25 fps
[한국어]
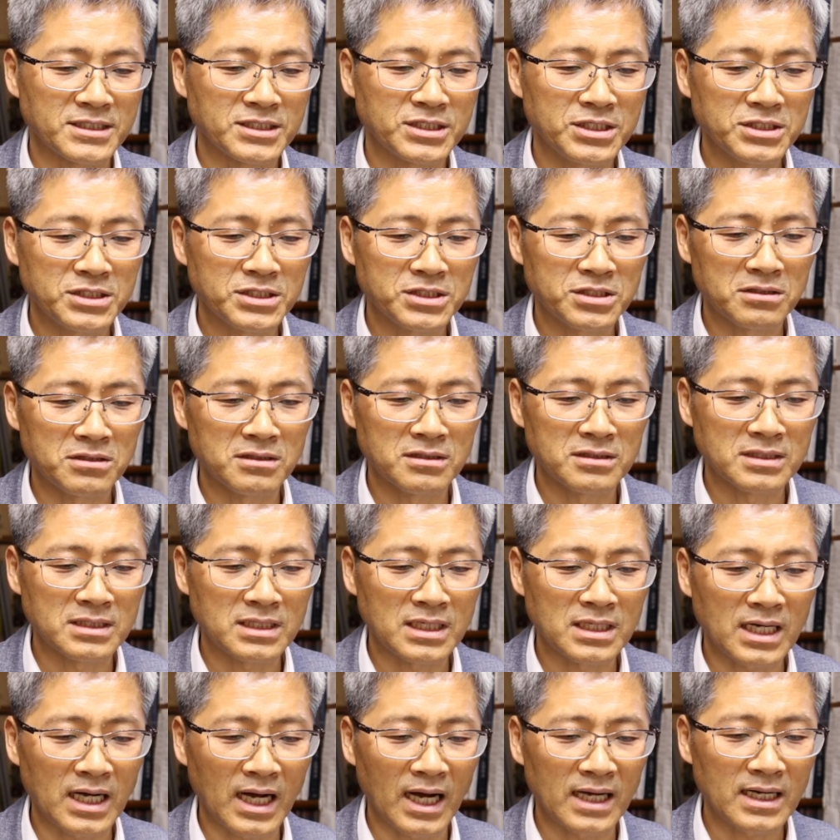
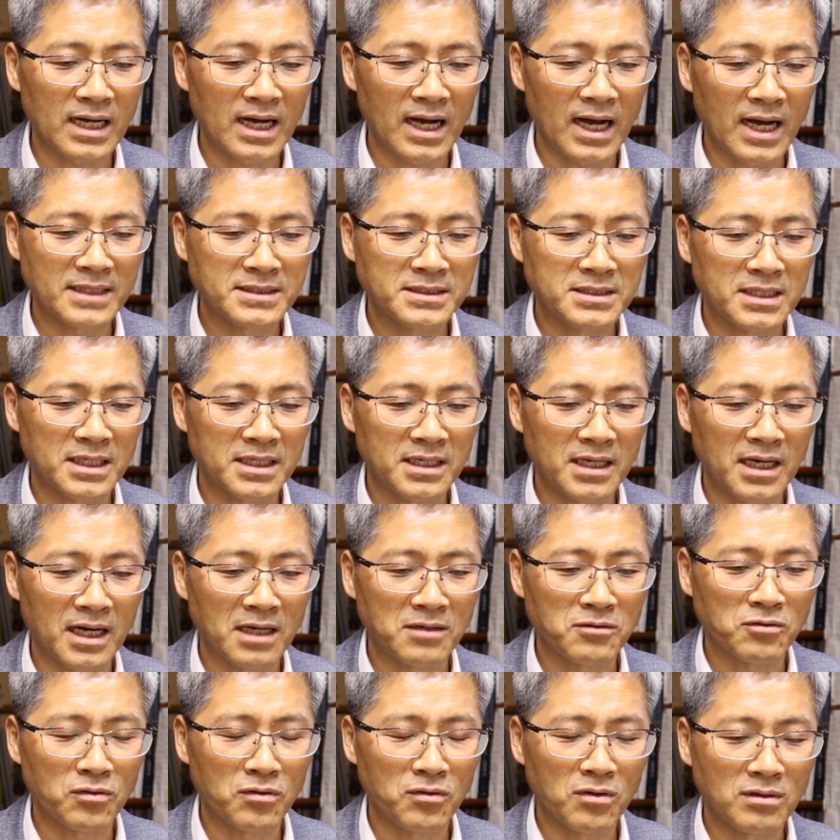지성은 가라앉아야
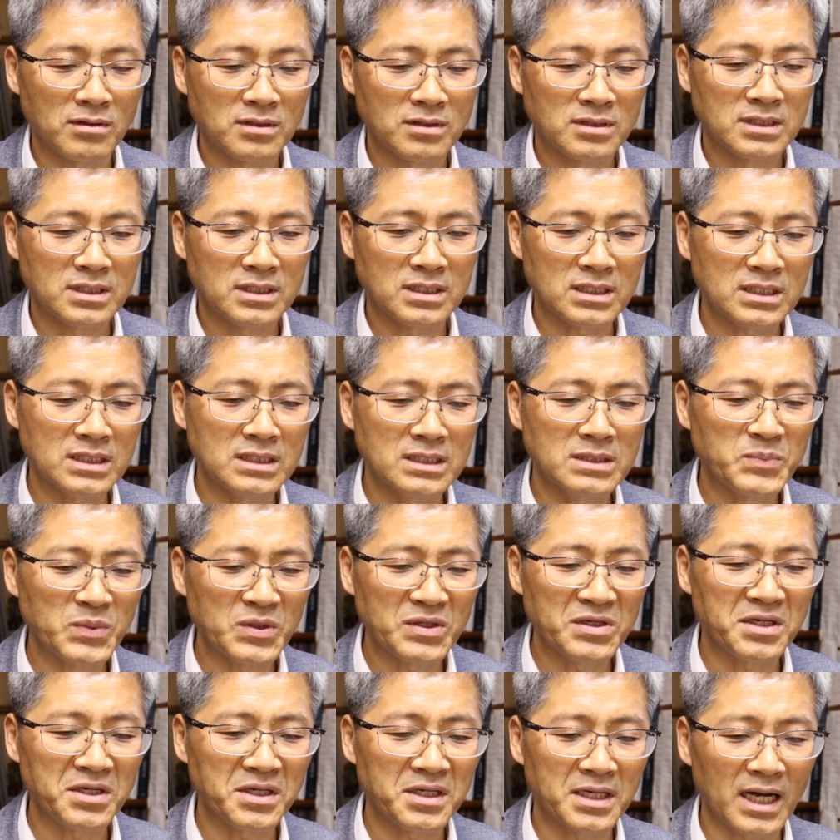하고
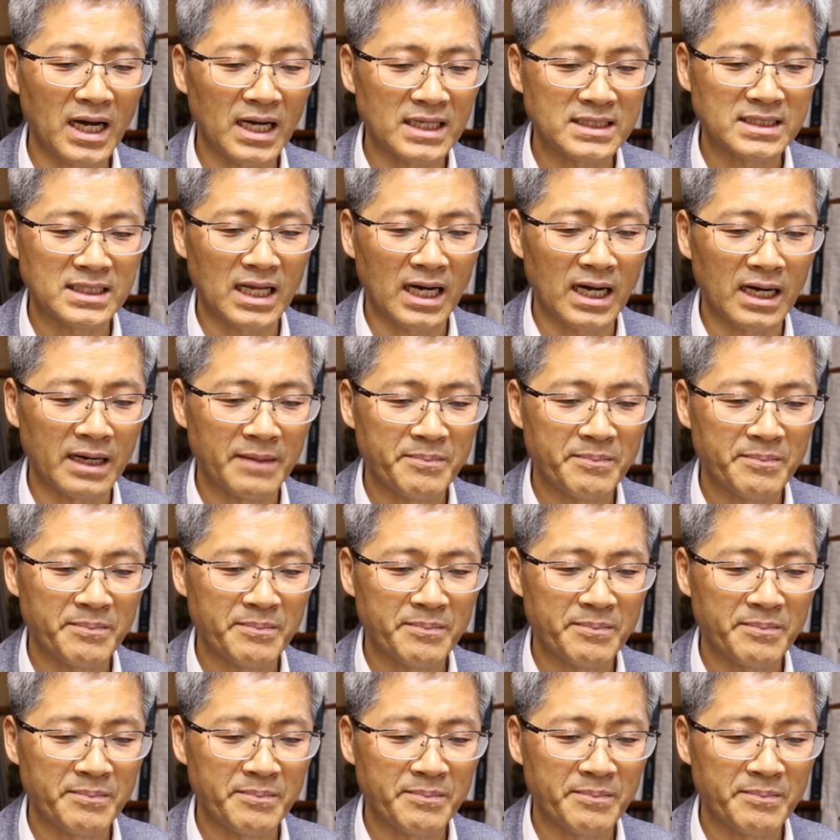끄버려야 한다.